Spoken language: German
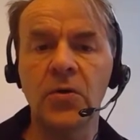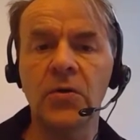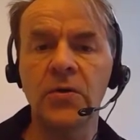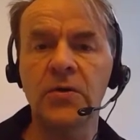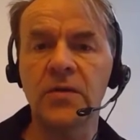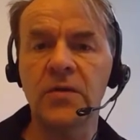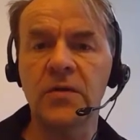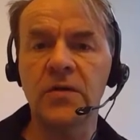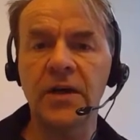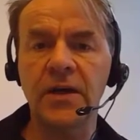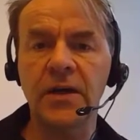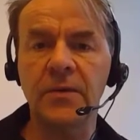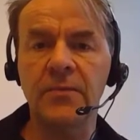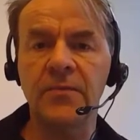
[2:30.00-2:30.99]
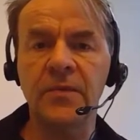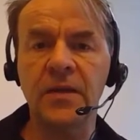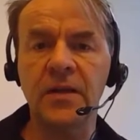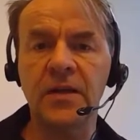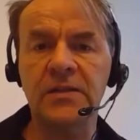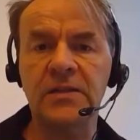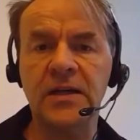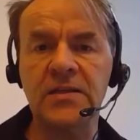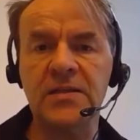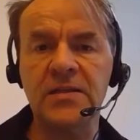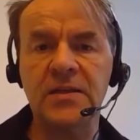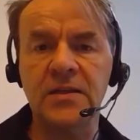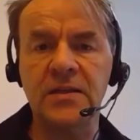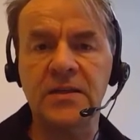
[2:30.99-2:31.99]
und ähm, das
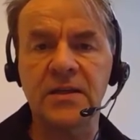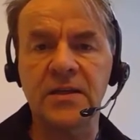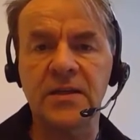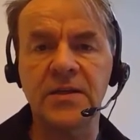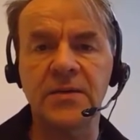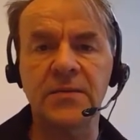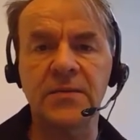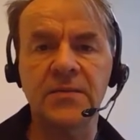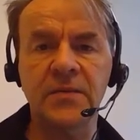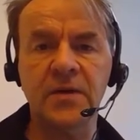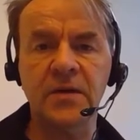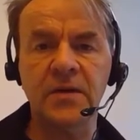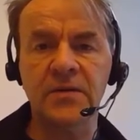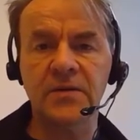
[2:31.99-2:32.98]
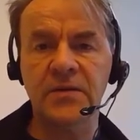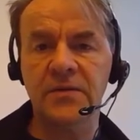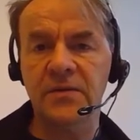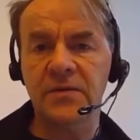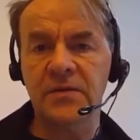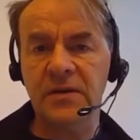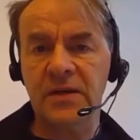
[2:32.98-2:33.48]
Ganze ähm, äh,